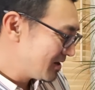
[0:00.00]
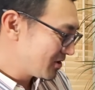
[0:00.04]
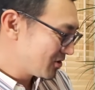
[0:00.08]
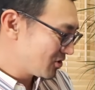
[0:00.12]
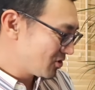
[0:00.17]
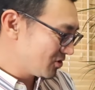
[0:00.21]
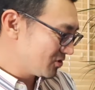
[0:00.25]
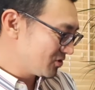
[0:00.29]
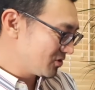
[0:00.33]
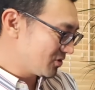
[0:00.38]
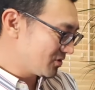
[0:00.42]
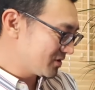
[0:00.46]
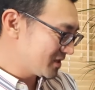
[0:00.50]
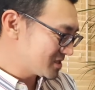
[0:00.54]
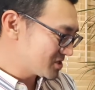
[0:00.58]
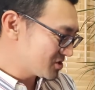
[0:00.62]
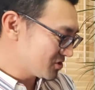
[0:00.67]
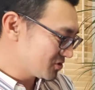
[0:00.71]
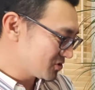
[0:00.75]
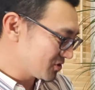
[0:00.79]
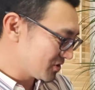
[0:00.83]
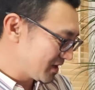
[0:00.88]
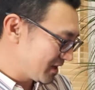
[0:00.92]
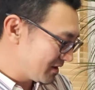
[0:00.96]
今度同じ
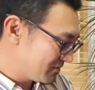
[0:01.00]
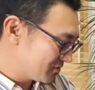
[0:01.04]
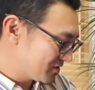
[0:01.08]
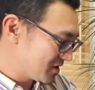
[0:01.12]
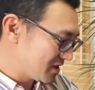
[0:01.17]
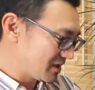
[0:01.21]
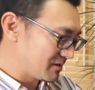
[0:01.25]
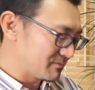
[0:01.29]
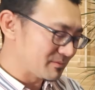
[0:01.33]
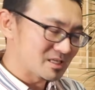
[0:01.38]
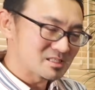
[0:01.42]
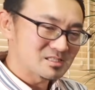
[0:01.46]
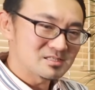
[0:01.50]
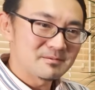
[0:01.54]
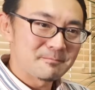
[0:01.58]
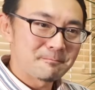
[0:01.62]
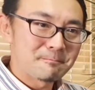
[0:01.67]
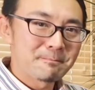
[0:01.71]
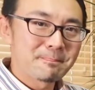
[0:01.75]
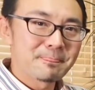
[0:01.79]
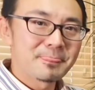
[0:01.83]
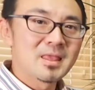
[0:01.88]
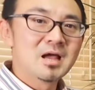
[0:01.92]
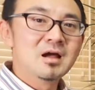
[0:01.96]
ことを F でいきます。
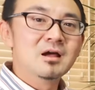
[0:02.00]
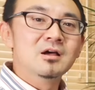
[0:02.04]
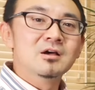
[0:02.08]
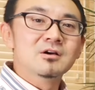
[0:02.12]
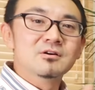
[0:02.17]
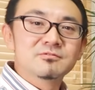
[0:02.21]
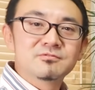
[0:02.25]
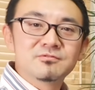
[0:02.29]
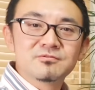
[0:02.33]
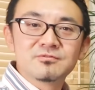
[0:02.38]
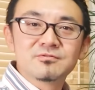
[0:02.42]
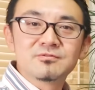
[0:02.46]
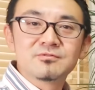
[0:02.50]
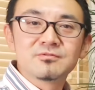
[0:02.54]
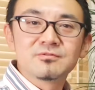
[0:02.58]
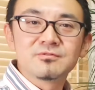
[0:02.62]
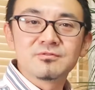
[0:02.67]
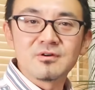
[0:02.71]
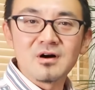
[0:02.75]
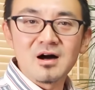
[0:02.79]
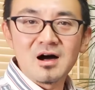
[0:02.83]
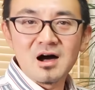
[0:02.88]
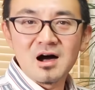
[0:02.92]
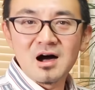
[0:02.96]

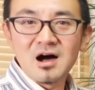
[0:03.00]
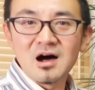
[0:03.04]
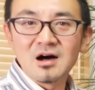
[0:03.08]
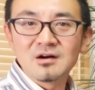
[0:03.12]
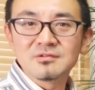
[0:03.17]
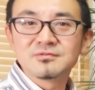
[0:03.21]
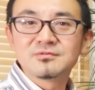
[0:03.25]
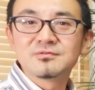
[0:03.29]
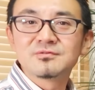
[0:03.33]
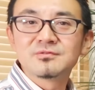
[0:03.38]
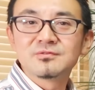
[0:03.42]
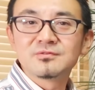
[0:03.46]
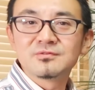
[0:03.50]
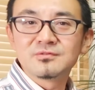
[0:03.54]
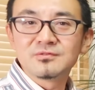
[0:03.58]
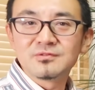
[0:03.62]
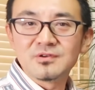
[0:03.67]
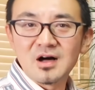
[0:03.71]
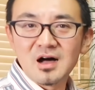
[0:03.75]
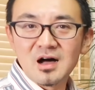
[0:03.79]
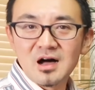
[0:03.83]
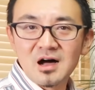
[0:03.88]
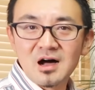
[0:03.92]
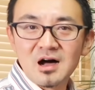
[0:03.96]
ファー、
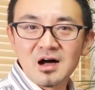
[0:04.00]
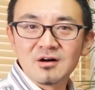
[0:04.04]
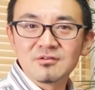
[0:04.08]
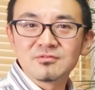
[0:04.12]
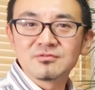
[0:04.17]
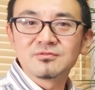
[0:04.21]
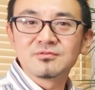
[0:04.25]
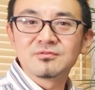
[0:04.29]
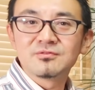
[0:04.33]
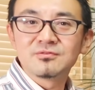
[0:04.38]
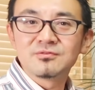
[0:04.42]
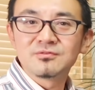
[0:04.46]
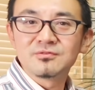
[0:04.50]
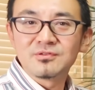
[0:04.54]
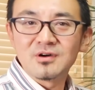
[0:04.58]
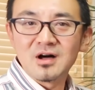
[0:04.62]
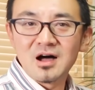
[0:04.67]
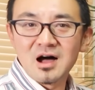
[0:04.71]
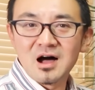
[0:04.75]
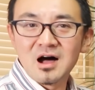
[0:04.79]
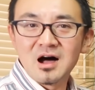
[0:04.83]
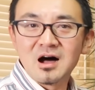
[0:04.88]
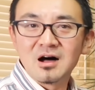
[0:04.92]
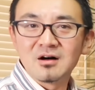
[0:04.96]
ファー、
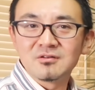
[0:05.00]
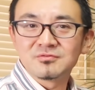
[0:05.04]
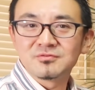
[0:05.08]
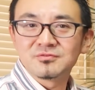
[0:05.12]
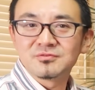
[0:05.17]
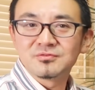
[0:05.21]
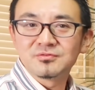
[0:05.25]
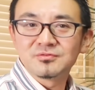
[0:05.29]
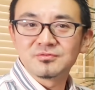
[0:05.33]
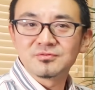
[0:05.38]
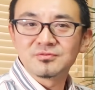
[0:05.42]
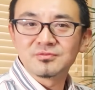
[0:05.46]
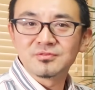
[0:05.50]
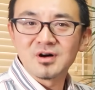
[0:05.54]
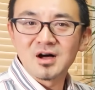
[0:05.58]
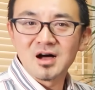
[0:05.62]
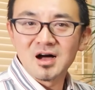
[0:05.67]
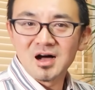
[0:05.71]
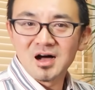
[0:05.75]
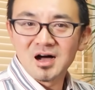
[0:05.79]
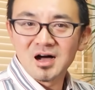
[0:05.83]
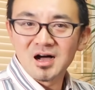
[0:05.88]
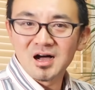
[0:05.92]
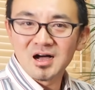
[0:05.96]
ファー、
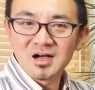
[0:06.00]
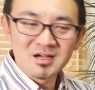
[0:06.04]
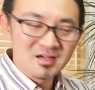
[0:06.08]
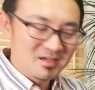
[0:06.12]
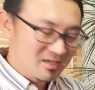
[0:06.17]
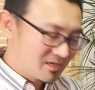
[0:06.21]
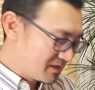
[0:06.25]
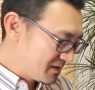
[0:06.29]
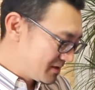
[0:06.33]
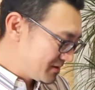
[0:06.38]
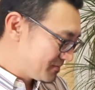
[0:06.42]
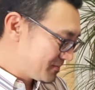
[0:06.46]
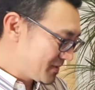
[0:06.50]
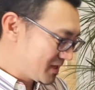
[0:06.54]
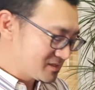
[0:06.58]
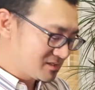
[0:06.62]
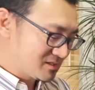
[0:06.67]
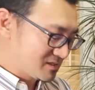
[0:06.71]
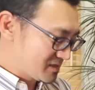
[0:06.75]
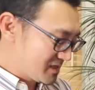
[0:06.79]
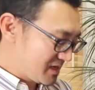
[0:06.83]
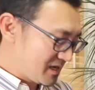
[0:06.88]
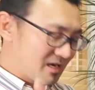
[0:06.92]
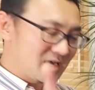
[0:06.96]
ファー。ま
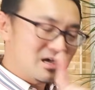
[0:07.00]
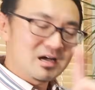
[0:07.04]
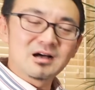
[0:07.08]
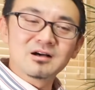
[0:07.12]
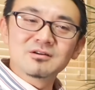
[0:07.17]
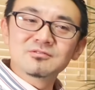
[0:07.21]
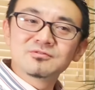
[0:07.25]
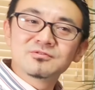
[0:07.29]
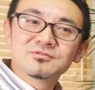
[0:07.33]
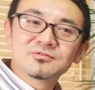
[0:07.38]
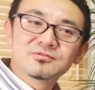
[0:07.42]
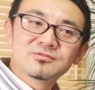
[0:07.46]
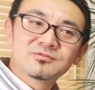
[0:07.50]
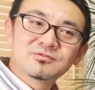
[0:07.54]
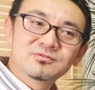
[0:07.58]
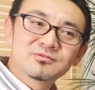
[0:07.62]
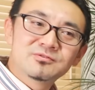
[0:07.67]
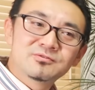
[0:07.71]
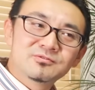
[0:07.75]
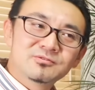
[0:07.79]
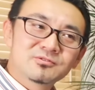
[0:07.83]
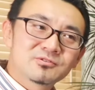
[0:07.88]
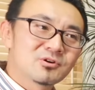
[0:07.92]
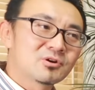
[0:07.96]
ず前半、
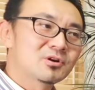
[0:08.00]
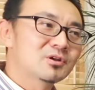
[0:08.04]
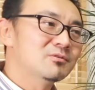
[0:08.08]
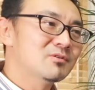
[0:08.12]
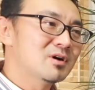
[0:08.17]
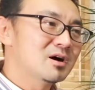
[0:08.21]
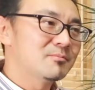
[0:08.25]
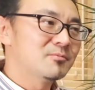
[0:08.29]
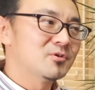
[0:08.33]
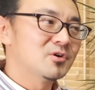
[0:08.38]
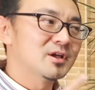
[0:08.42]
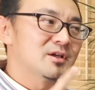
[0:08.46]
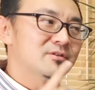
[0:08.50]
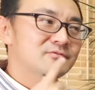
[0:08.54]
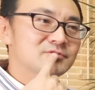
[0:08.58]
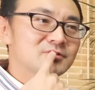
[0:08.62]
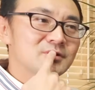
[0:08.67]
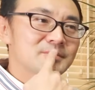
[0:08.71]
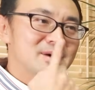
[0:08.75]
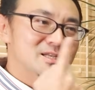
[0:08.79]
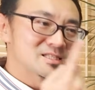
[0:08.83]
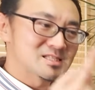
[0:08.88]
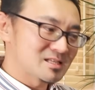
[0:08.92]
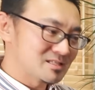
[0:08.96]
これはもう F の
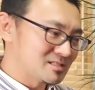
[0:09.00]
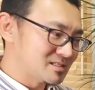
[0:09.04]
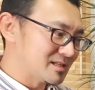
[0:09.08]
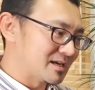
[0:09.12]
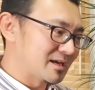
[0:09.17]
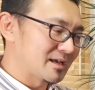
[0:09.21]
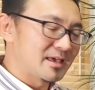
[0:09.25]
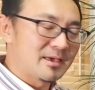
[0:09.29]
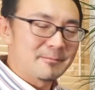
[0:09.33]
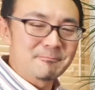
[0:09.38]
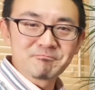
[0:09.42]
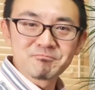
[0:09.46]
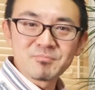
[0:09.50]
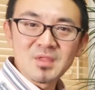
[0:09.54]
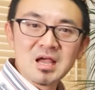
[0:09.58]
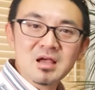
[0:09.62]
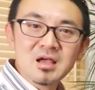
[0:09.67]
摩擦だけ。